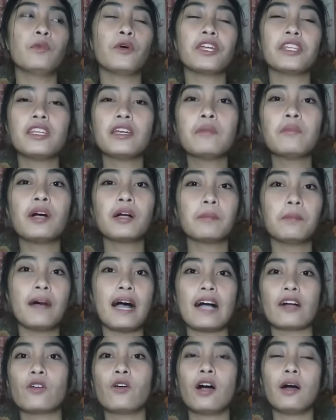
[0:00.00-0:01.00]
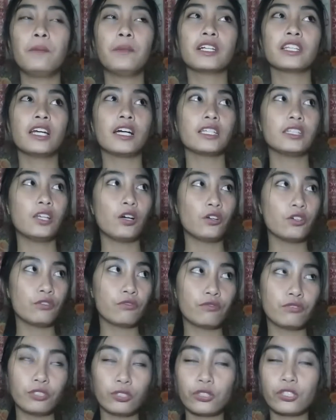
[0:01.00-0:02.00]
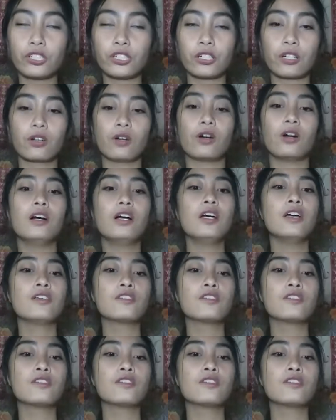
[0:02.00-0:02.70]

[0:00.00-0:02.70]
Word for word: pwedeng magbago kapag nakita ko yung future ko.